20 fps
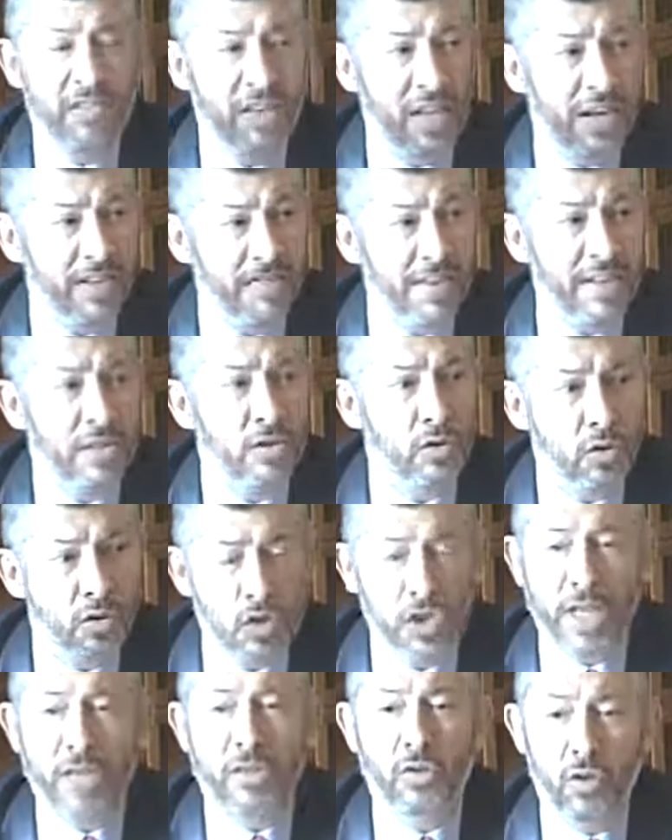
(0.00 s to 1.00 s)
viene fatto
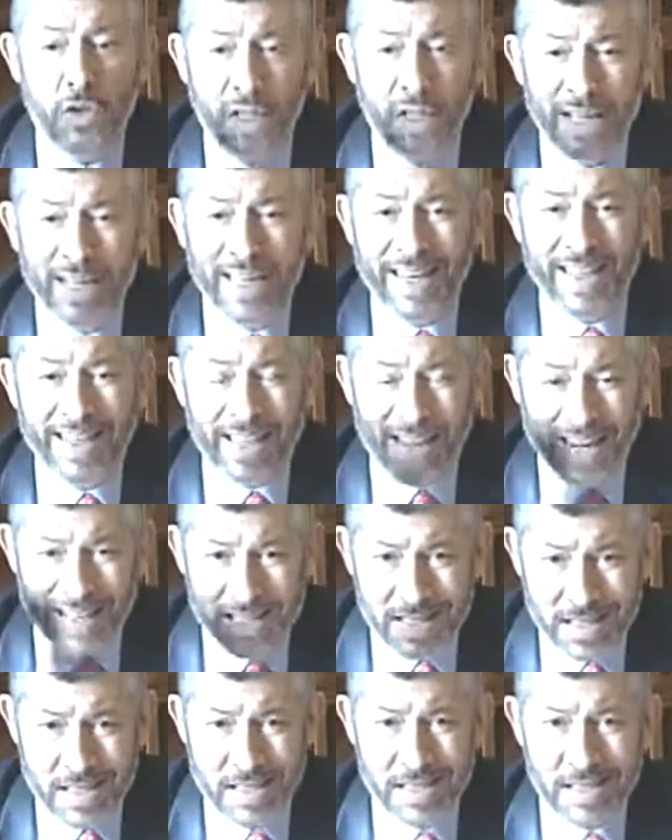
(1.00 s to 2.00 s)
oggetto di grida
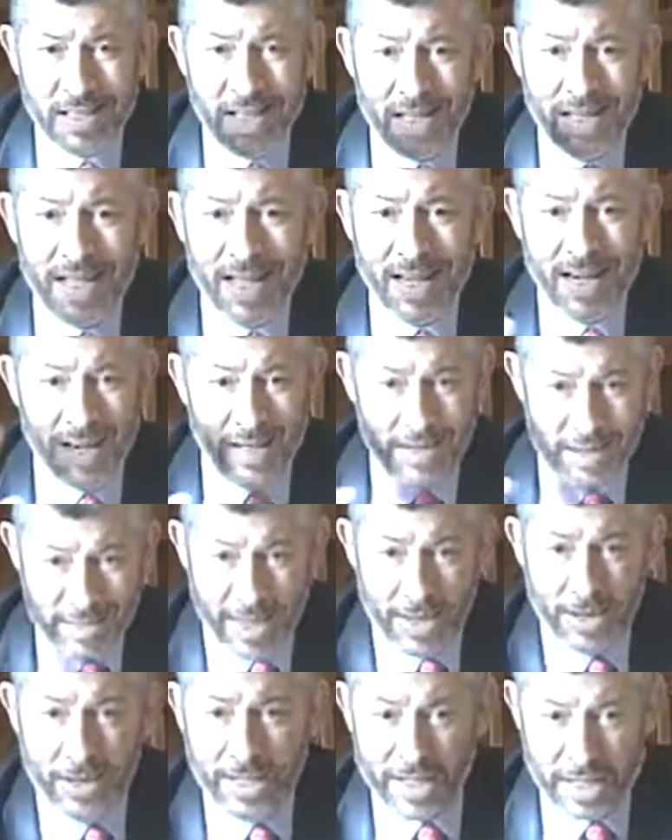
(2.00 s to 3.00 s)
razziste dal,
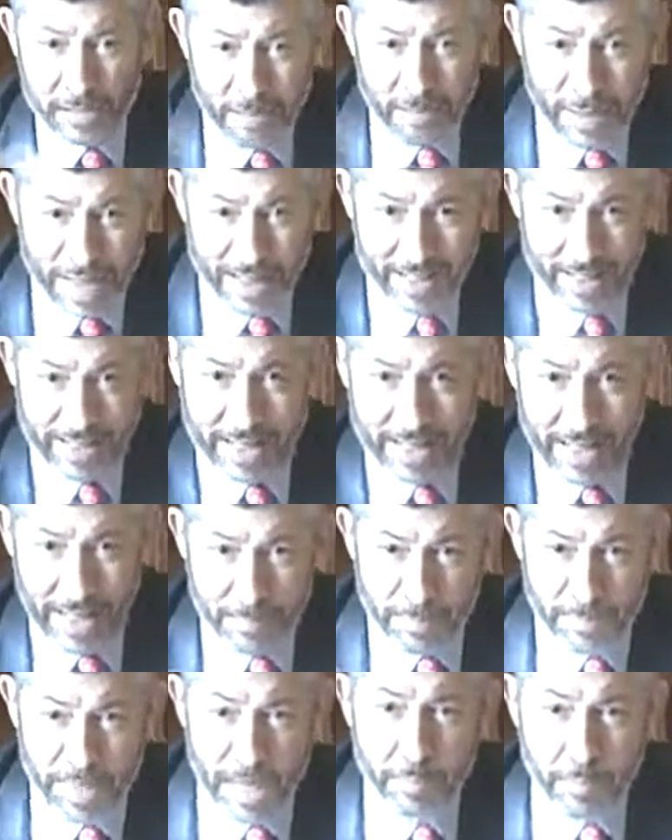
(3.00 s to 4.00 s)
dagli spalti, dal,
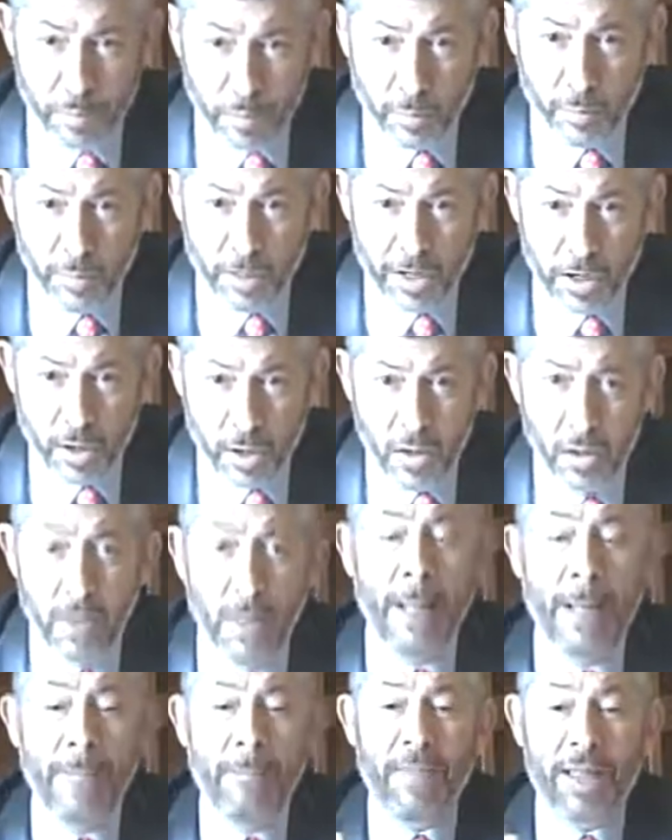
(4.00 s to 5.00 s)
dal pubblico,
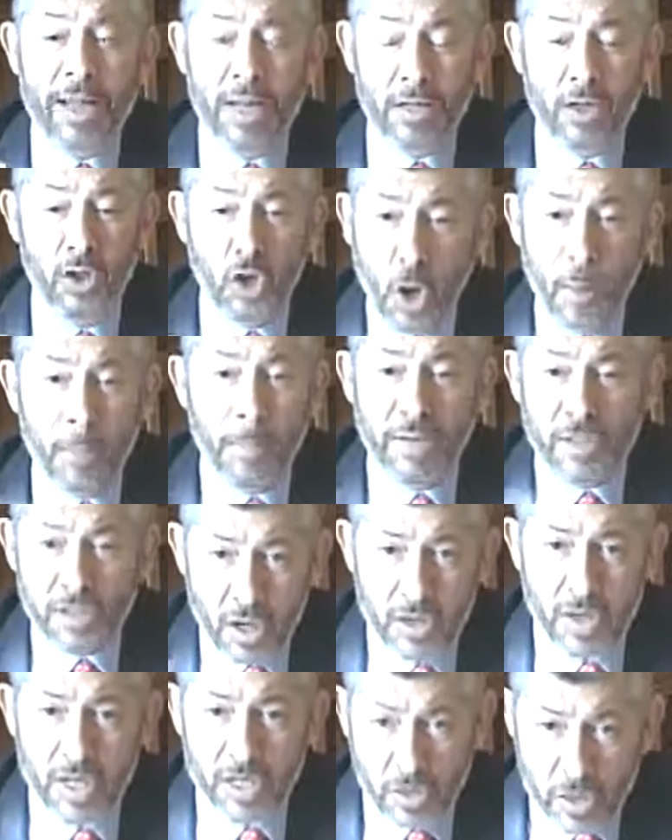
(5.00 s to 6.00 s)
non
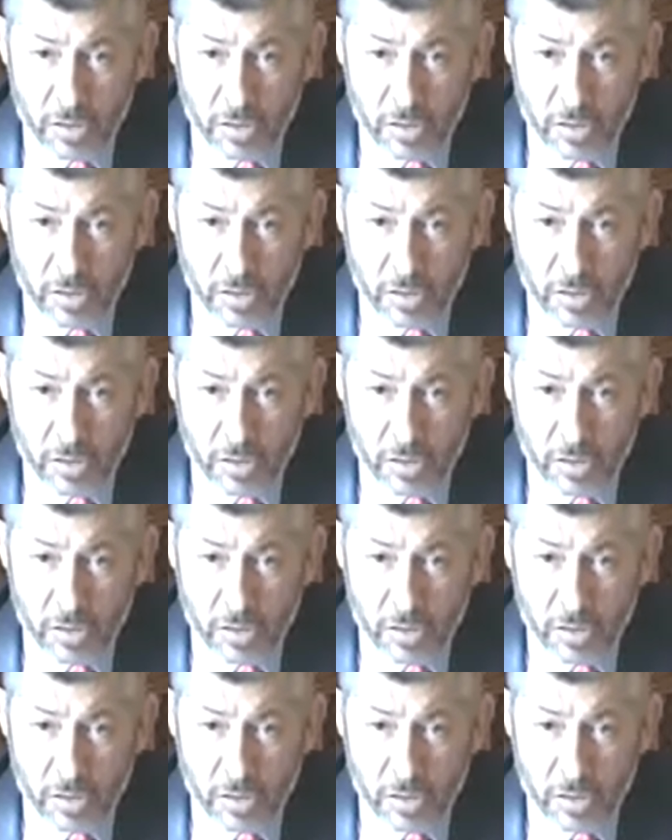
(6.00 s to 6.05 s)
bisogna